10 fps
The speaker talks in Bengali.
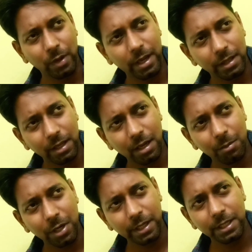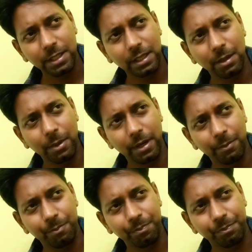তো এখান থেকে আমরা কি শিখতে
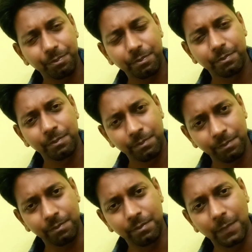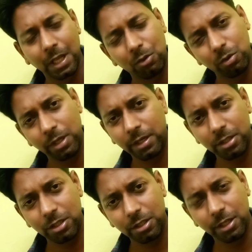পারি হুম দু
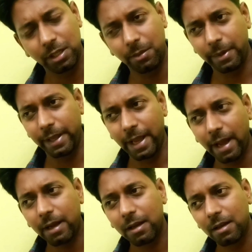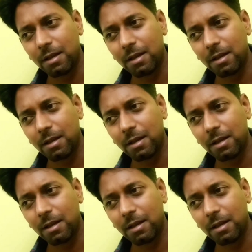তিনটা জিনিস শিখতে পারি এক